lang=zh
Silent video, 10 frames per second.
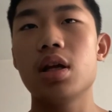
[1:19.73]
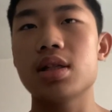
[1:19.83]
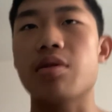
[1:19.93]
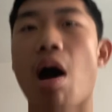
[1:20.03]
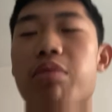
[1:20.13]

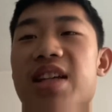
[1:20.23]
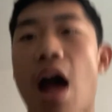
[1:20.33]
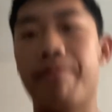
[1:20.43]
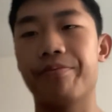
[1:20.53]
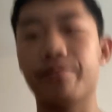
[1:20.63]
此话不假。
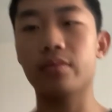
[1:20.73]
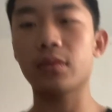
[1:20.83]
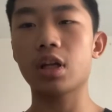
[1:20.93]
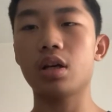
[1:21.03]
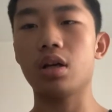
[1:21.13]

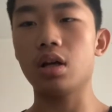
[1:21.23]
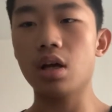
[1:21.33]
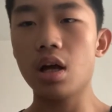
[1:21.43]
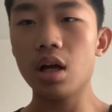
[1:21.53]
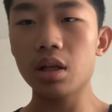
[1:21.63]

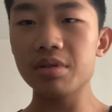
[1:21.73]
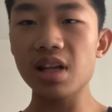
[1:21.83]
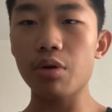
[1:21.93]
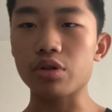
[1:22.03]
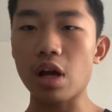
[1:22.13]
那么
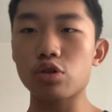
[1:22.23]
现在我就